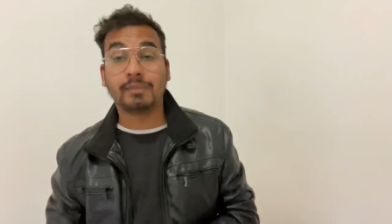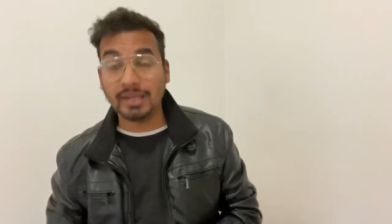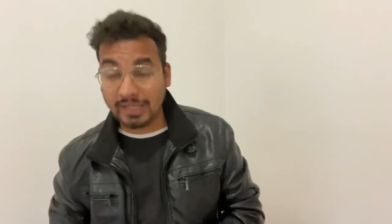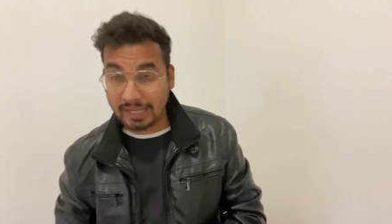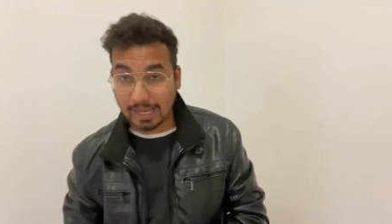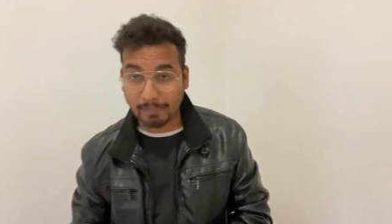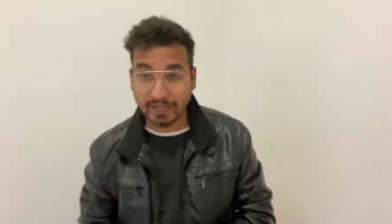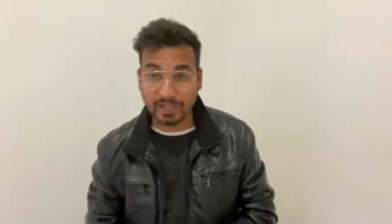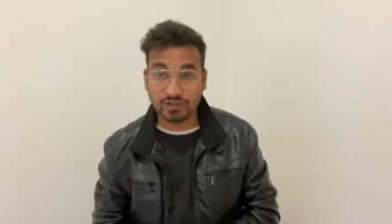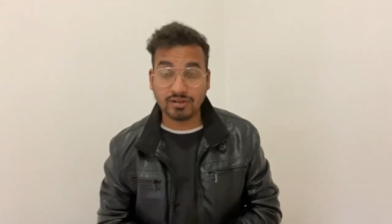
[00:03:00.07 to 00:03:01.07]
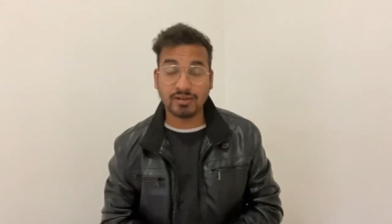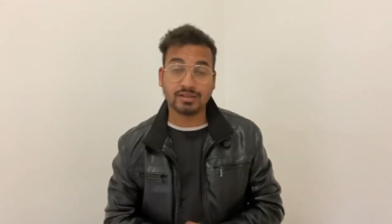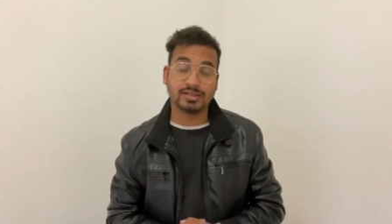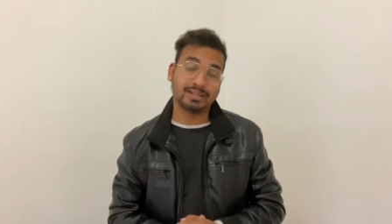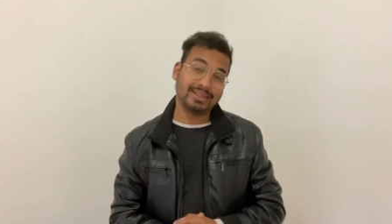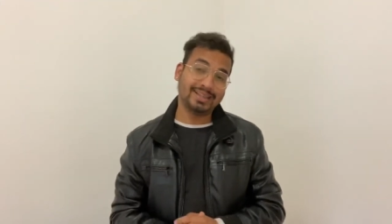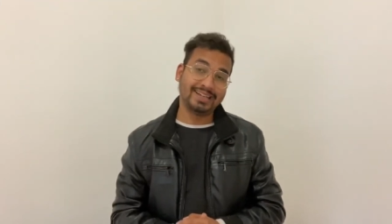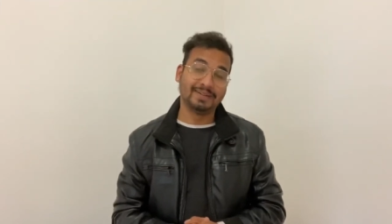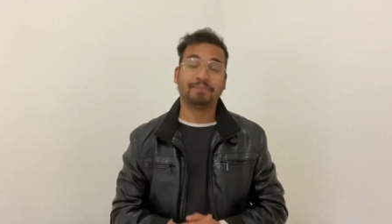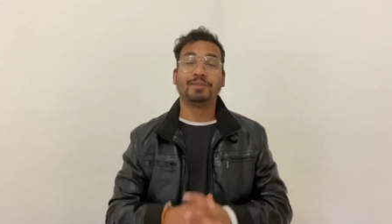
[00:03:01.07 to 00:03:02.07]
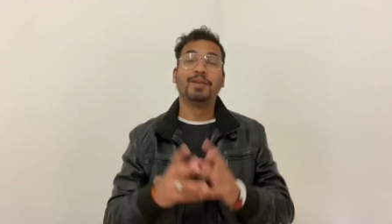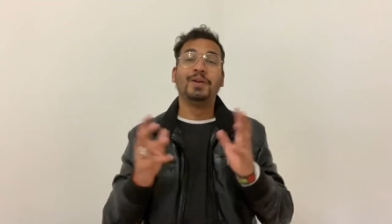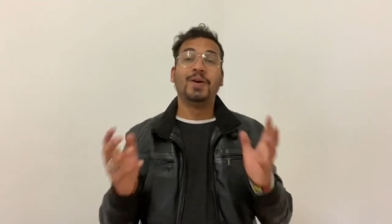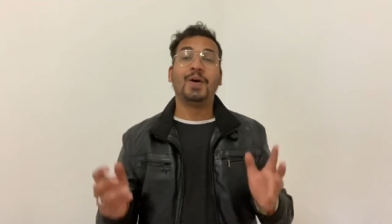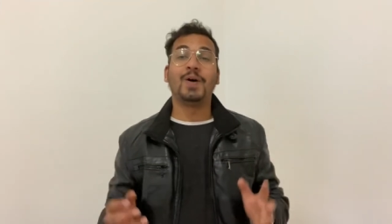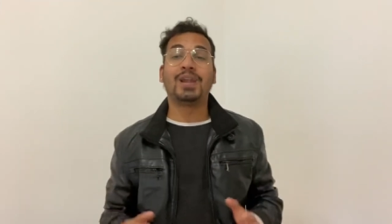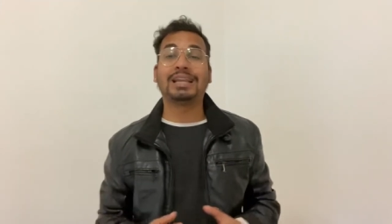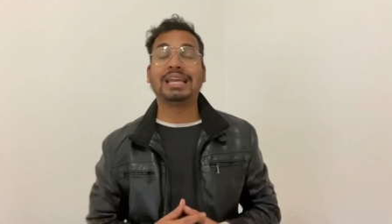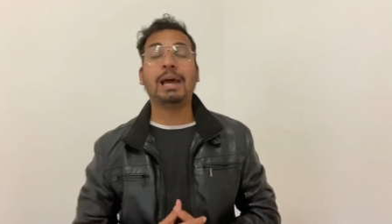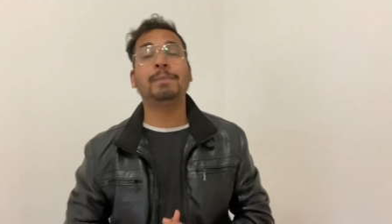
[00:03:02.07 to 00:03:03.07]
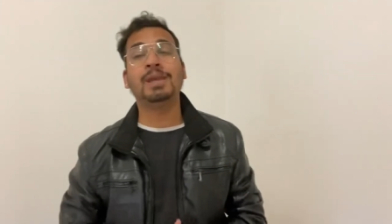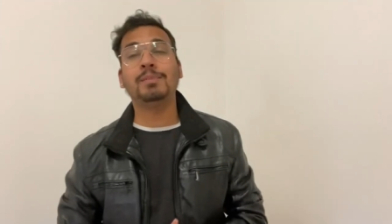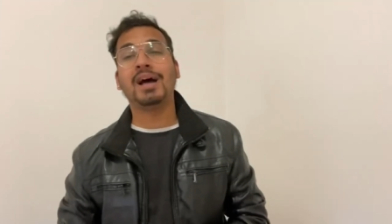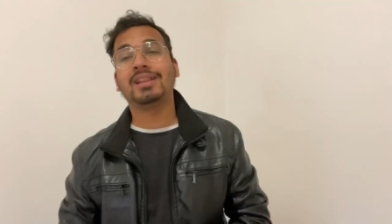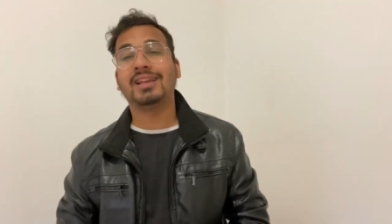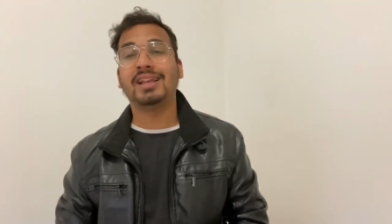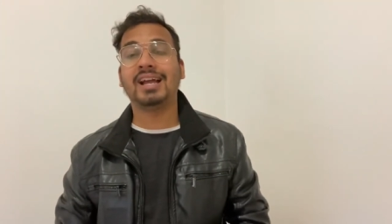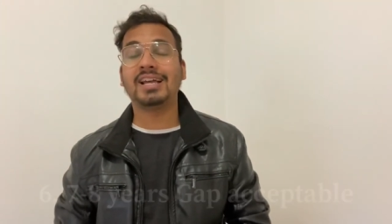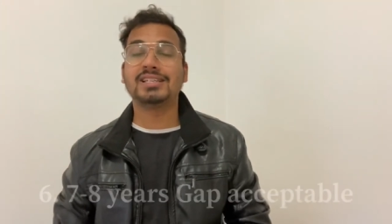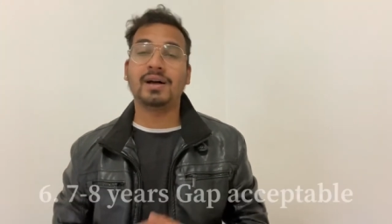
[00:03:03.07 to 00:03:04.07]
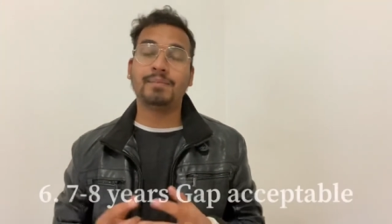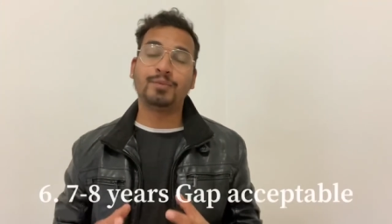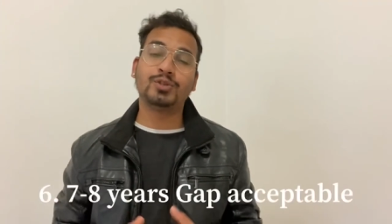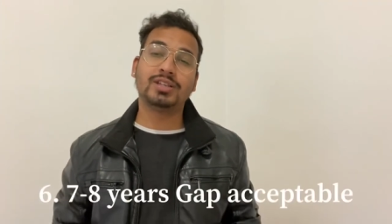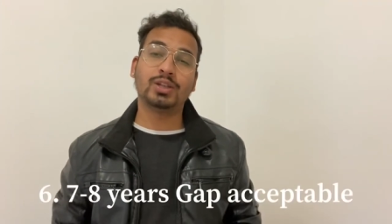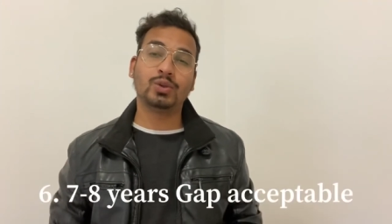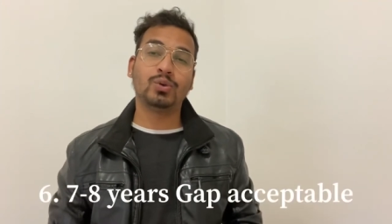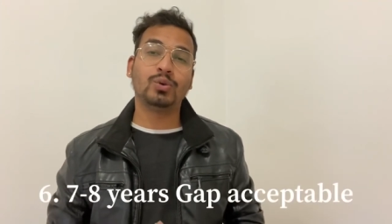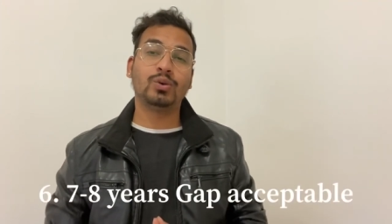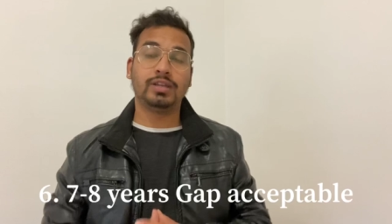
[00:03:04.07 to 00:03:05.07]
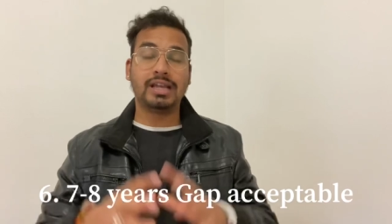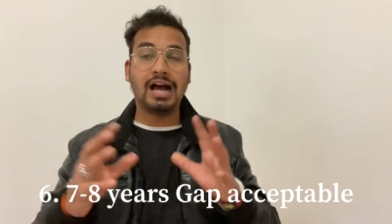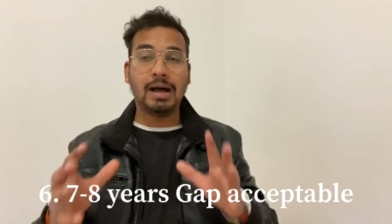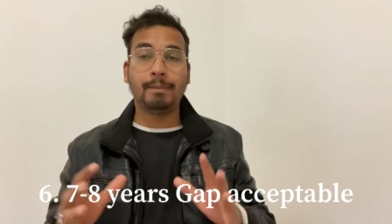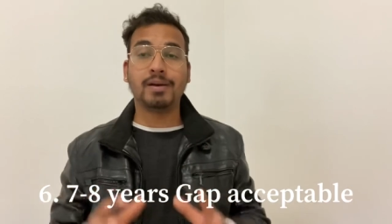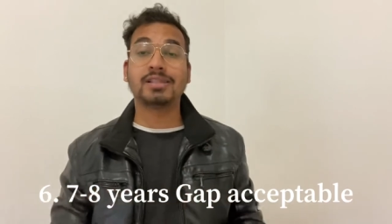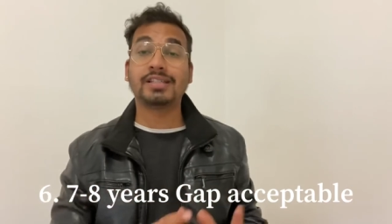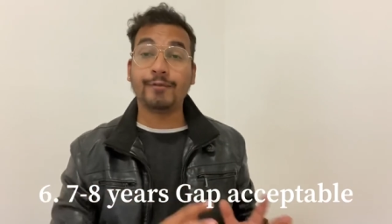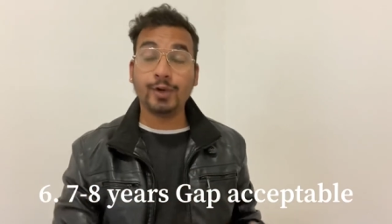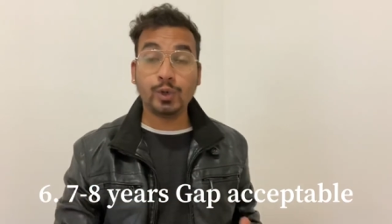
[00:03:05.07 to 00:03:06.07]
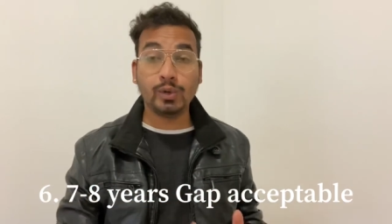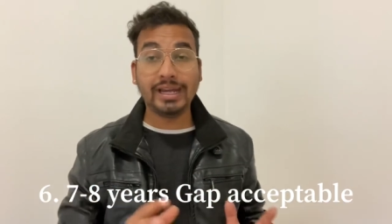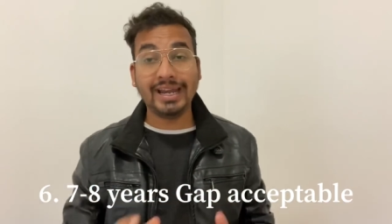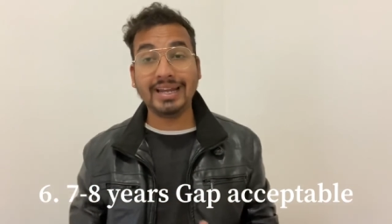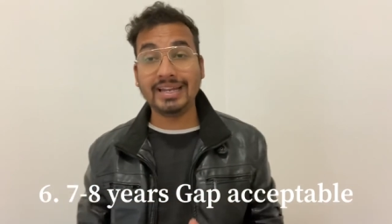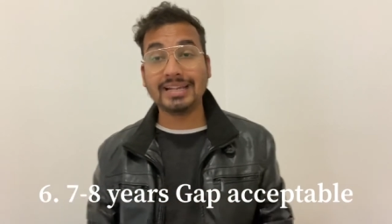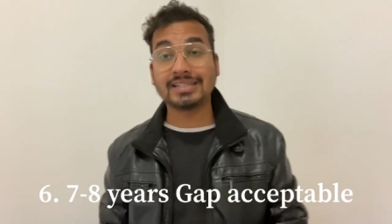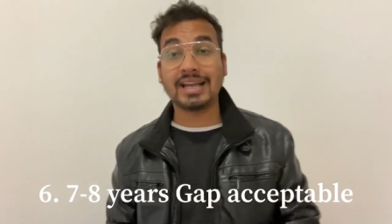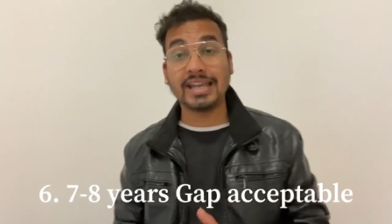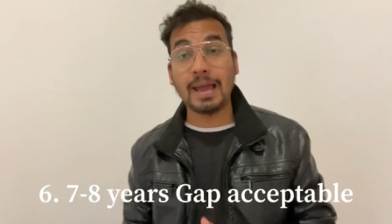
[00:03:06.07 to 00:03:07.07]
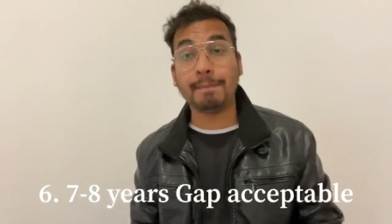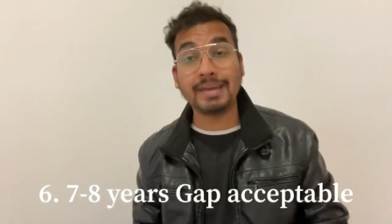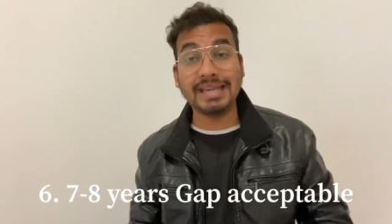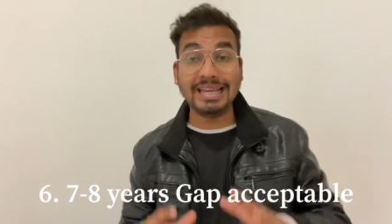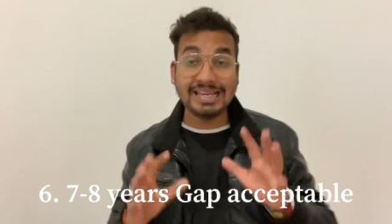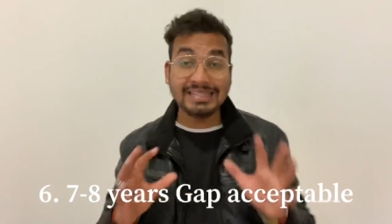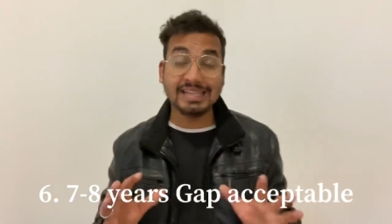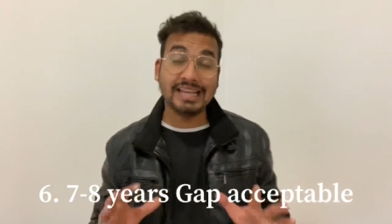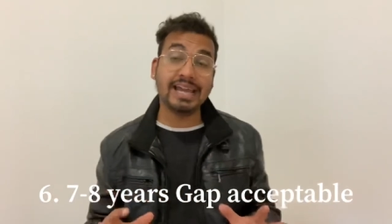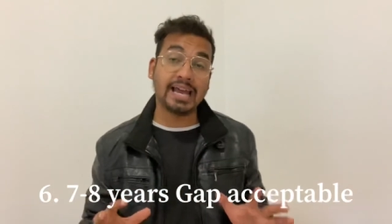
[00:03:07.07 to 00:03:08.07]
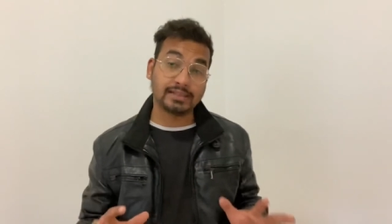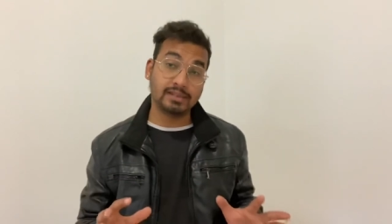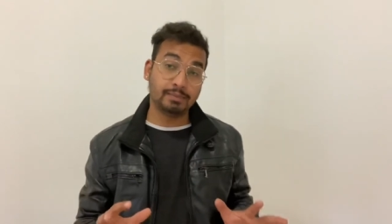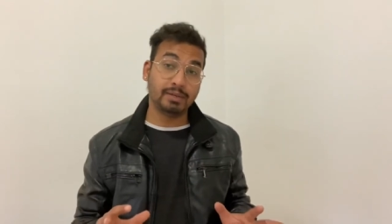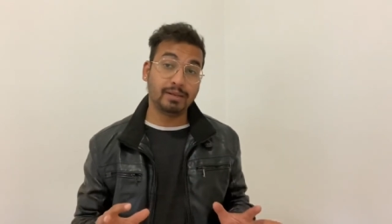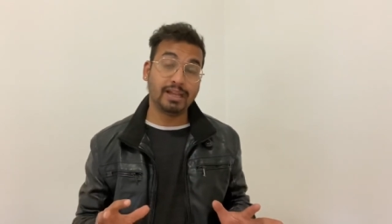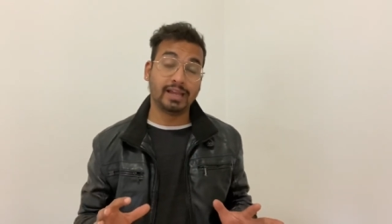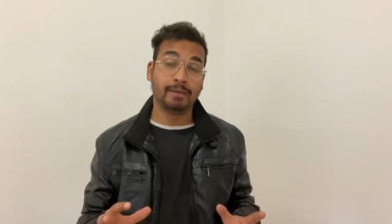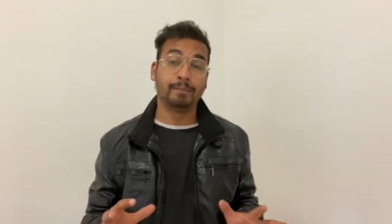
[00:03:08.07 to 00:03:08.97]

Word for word: भी एप्लीकेशन कर सकते हैं और गैप की बात करें गाइज आप मुझसे तो यहाँ पर सेवन टू एट ईयर्स का गैप इजीली एक्सेप्टेबल है